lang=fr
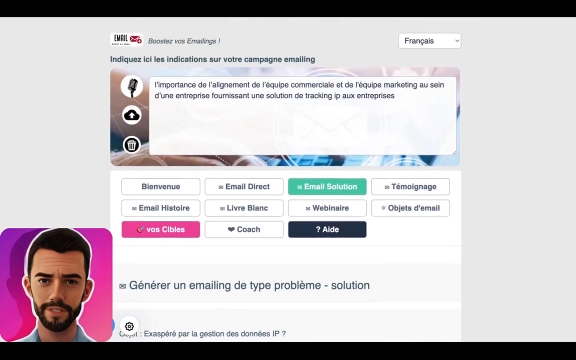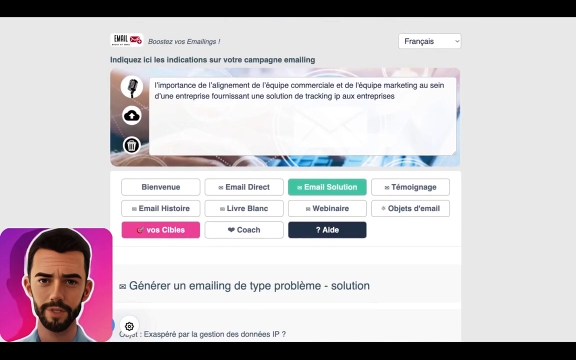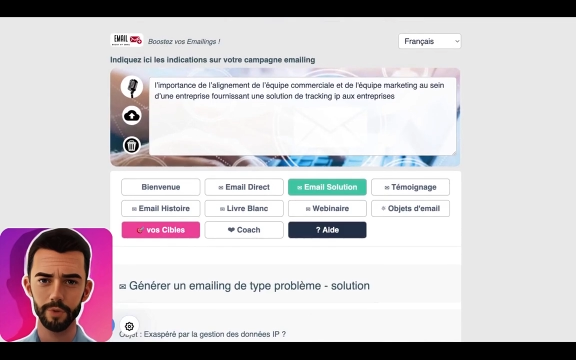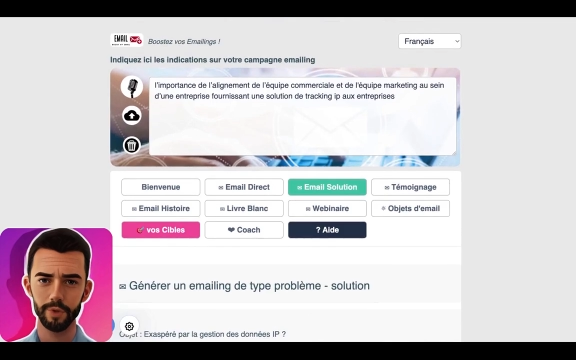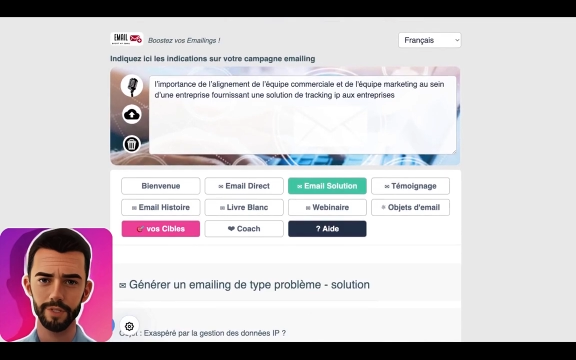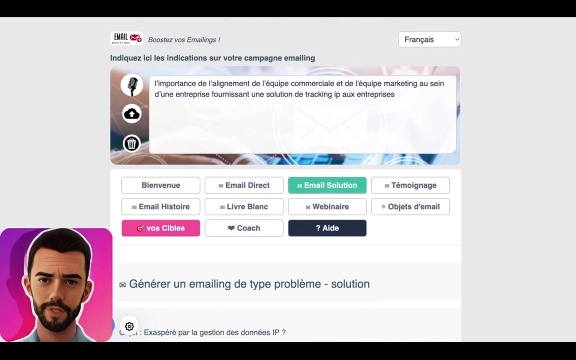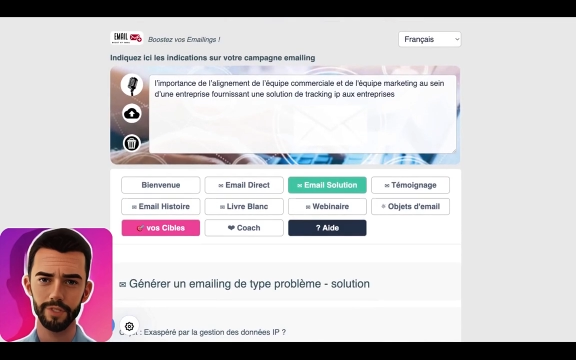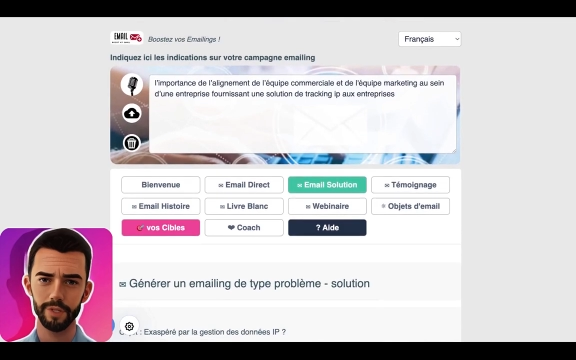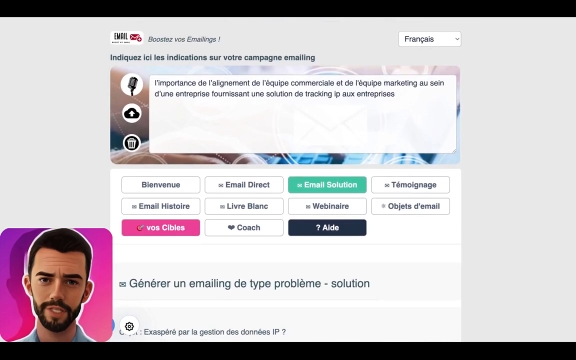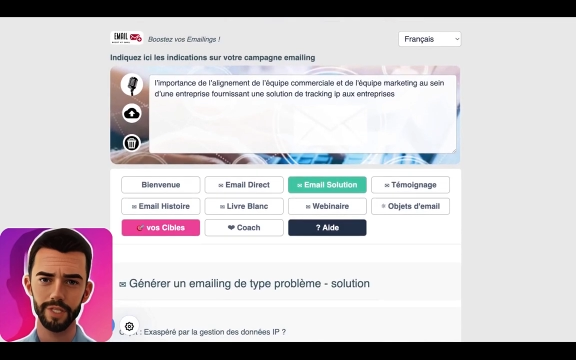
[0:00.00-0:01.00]
au sein d'une autre de
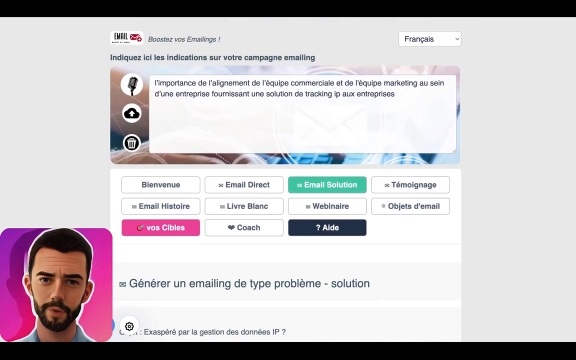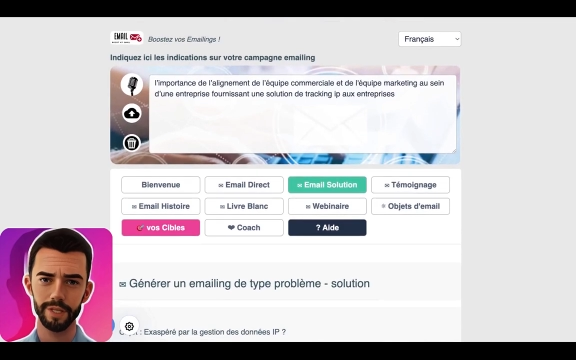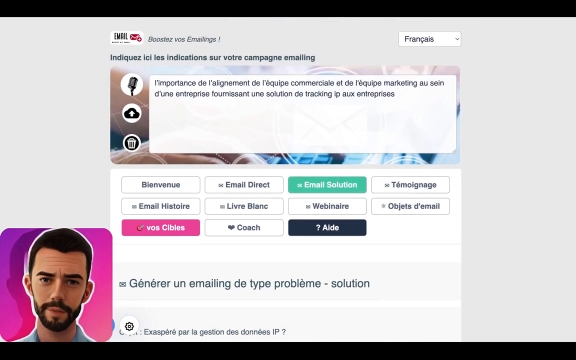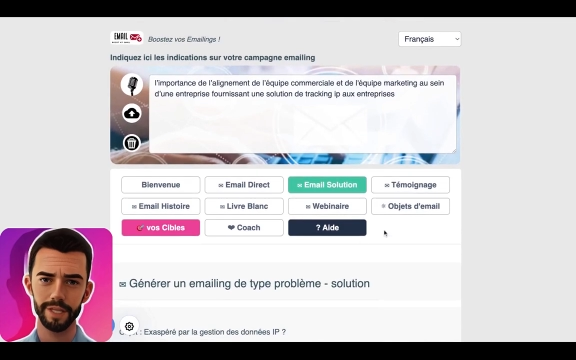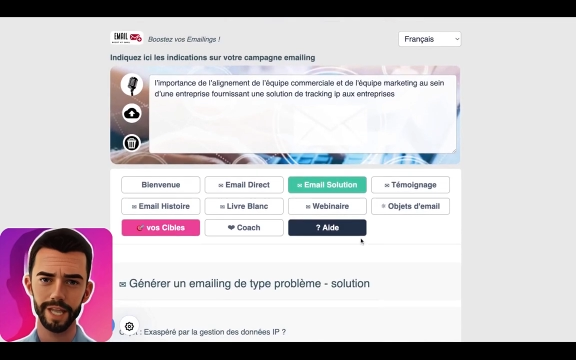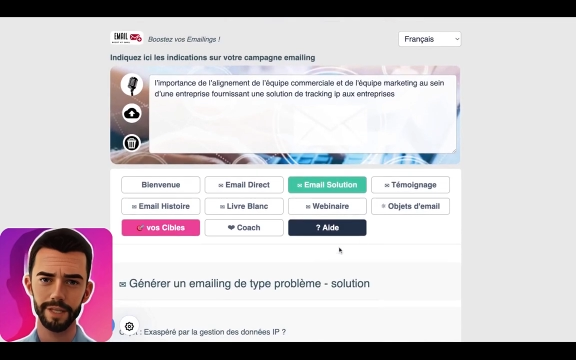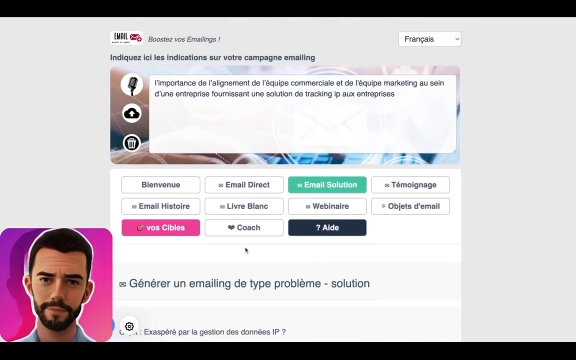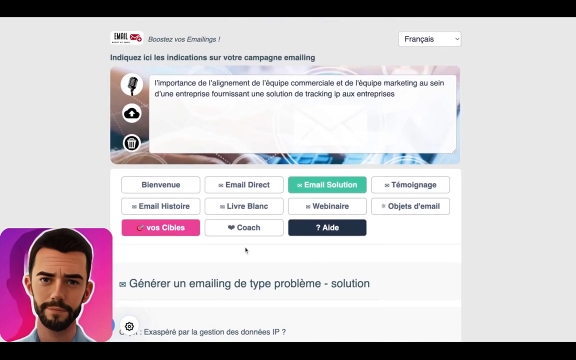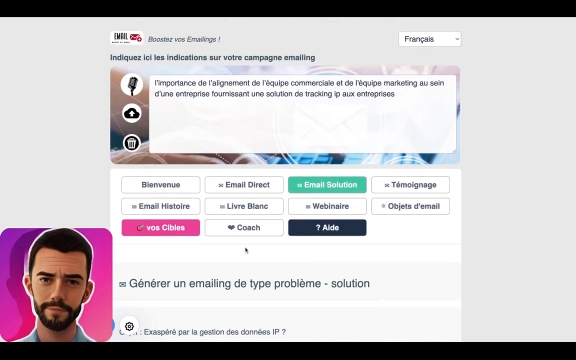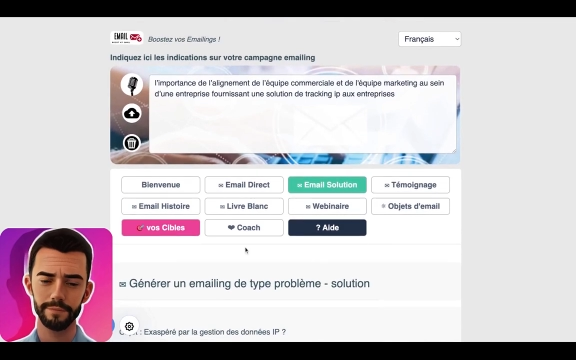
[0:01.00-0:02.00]
nos solutions NBAya.